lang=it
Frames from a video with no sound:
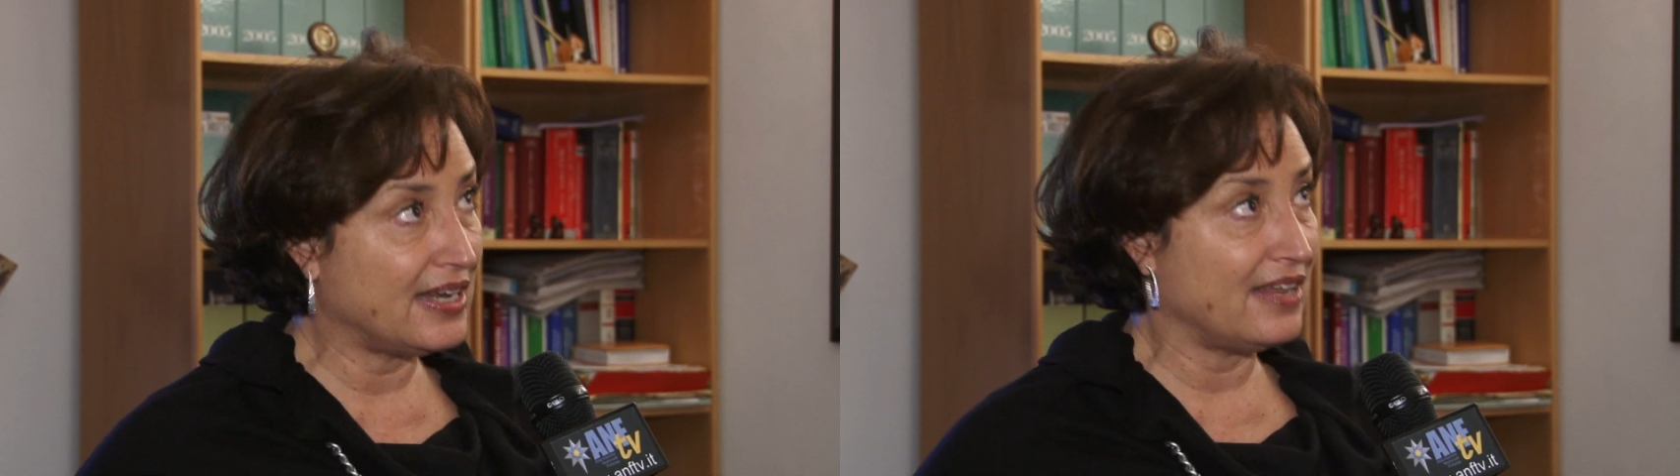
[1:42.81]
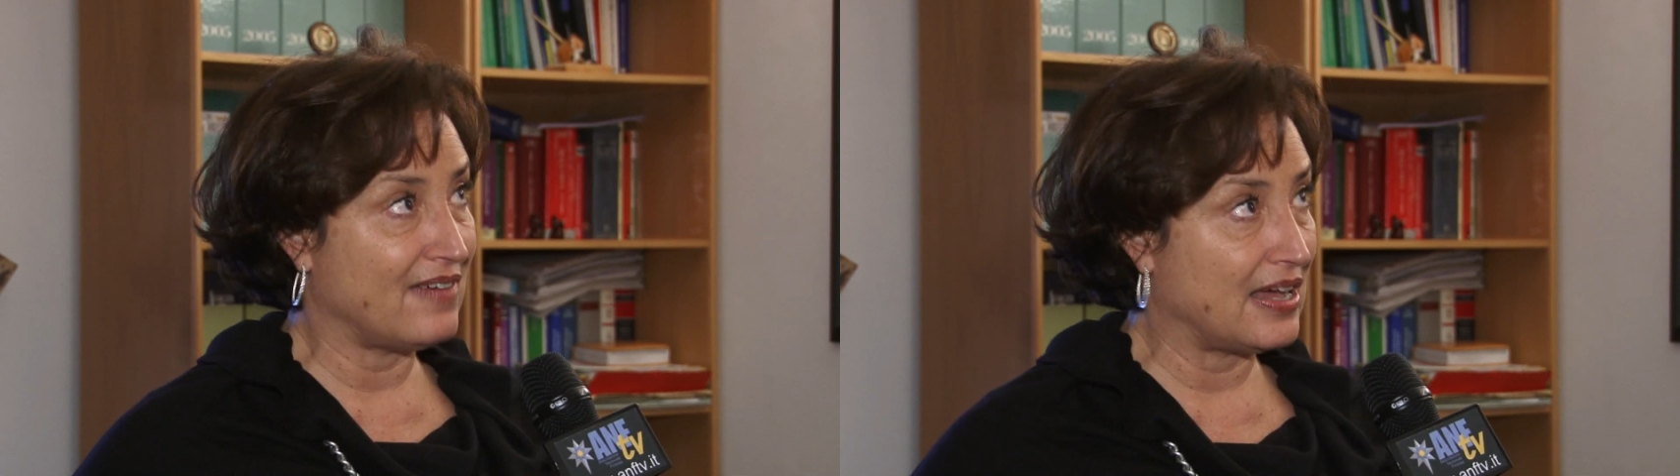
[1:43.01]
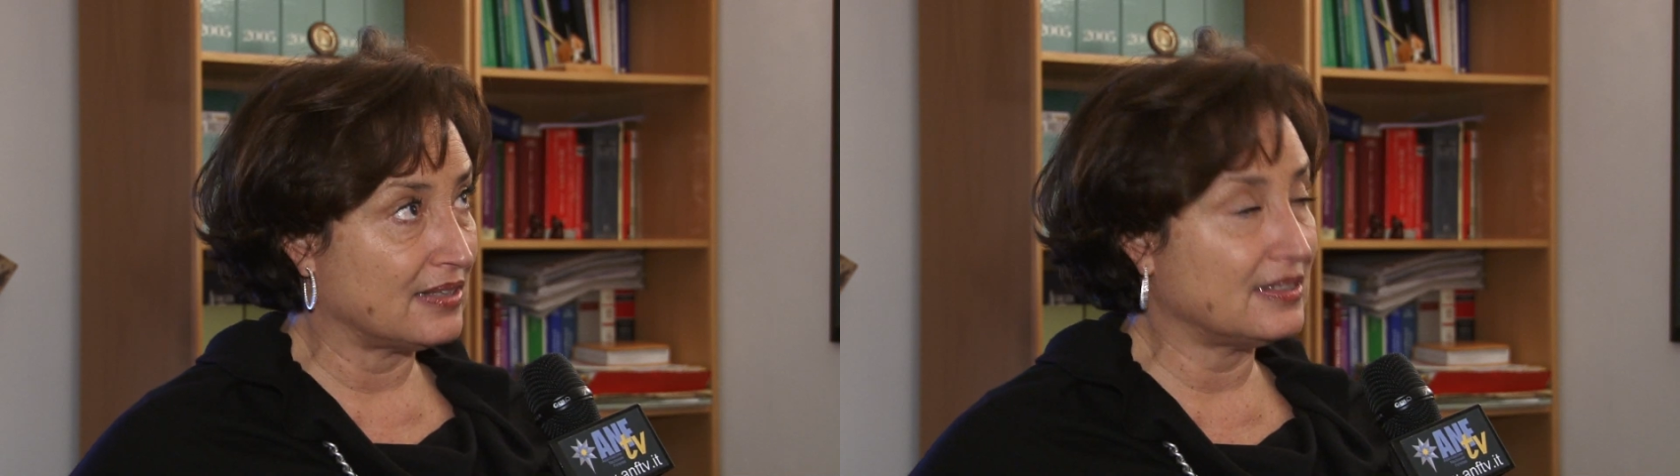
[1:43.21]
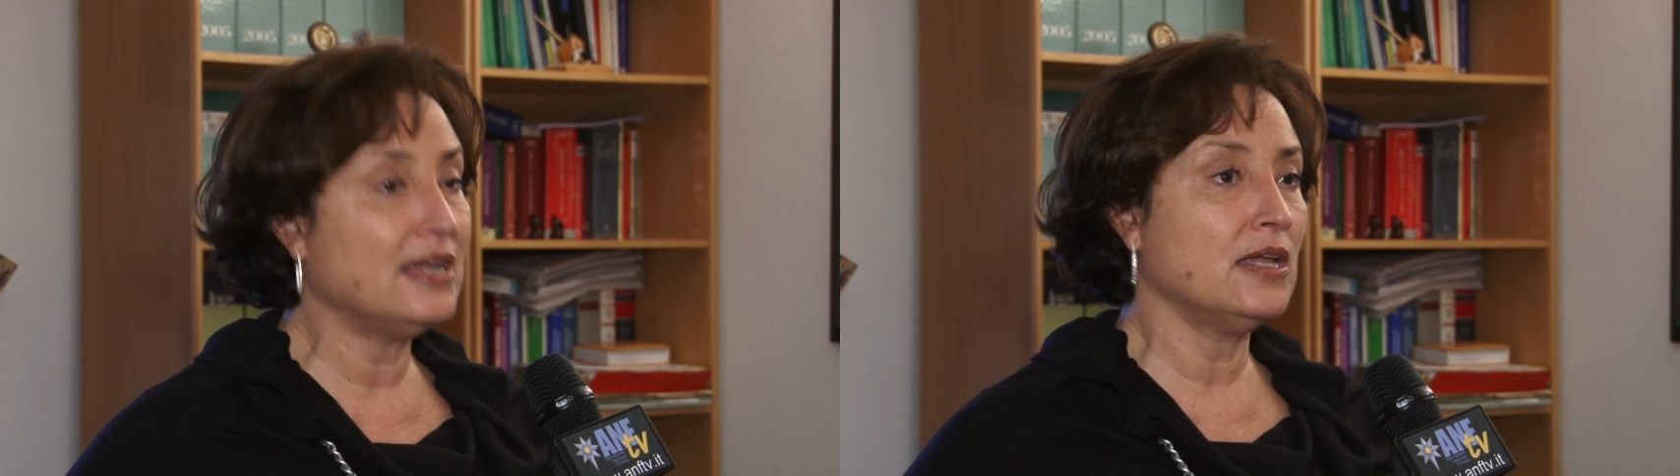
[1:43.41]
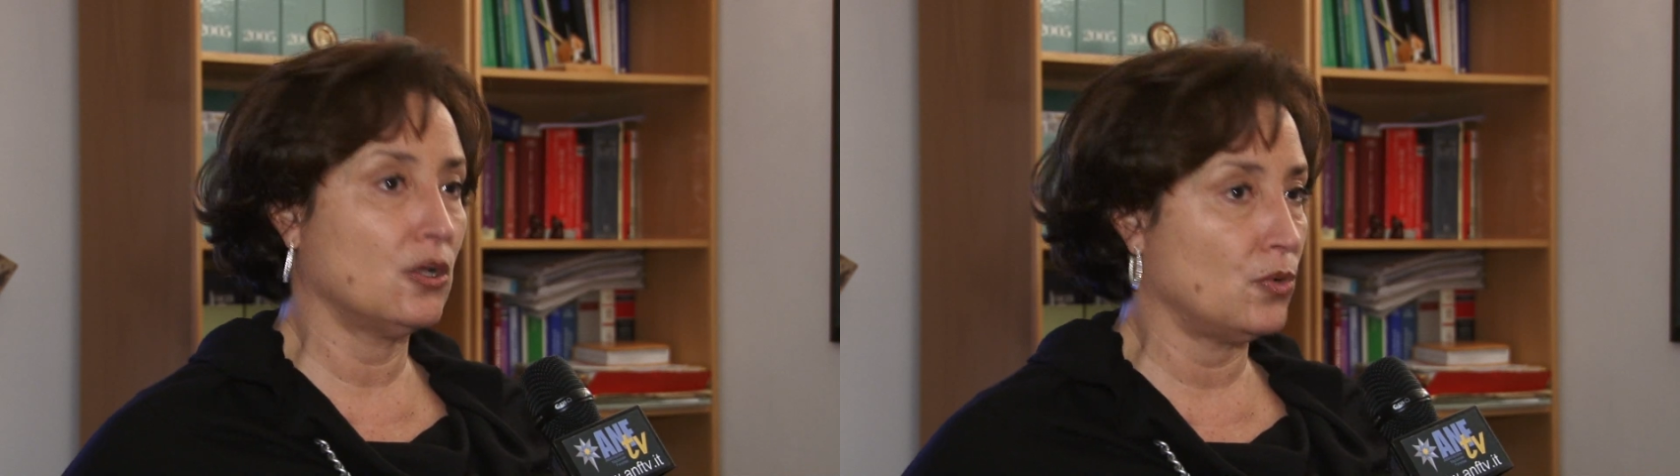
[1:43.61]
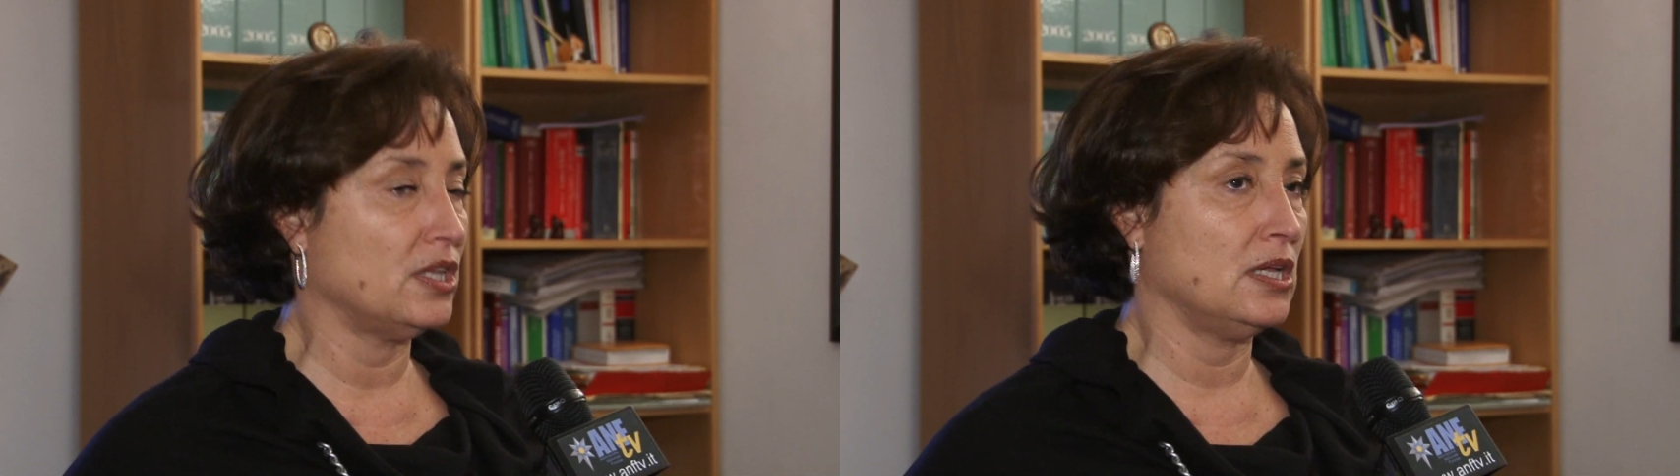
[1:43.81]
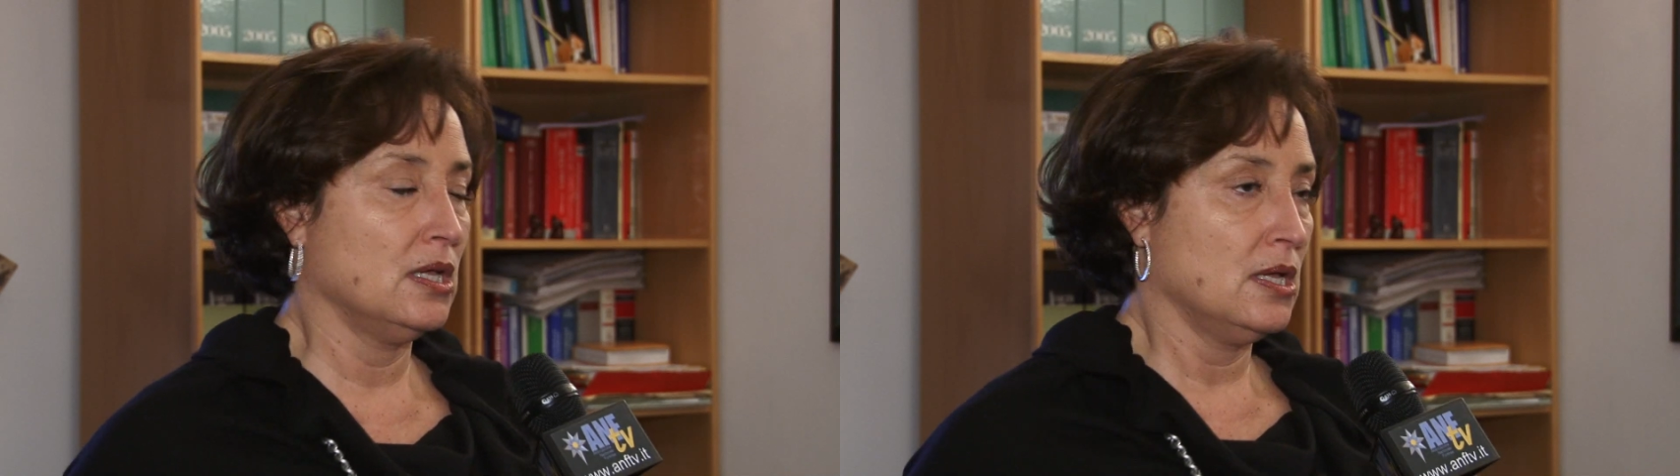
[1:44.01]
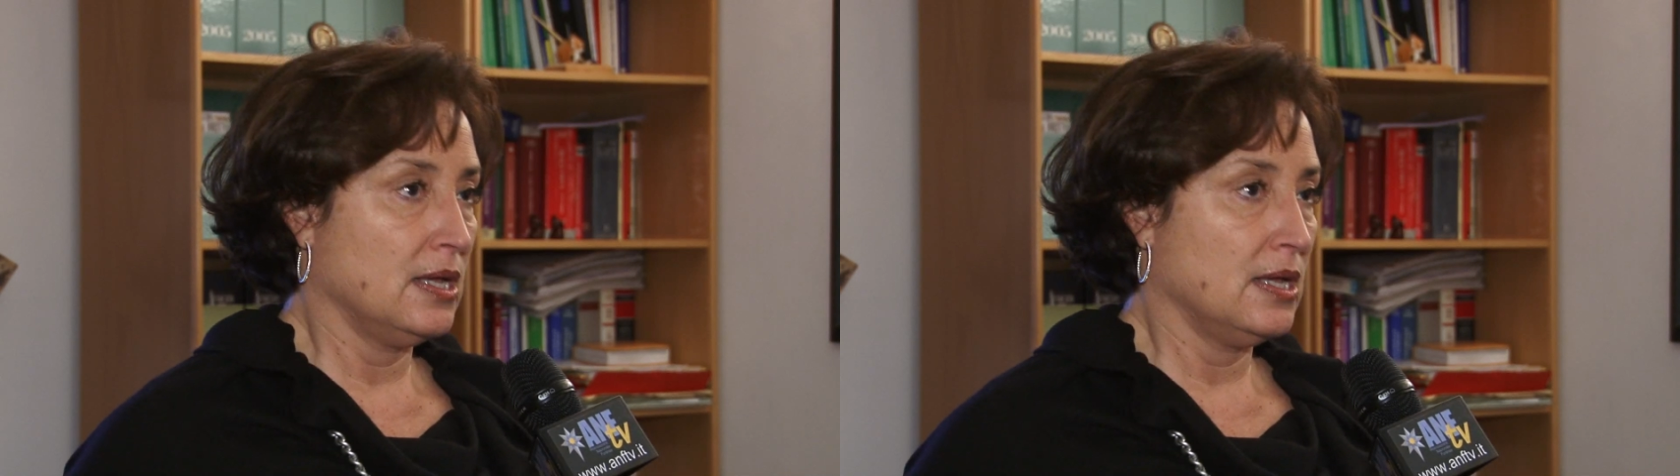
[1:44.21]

elevata e quindi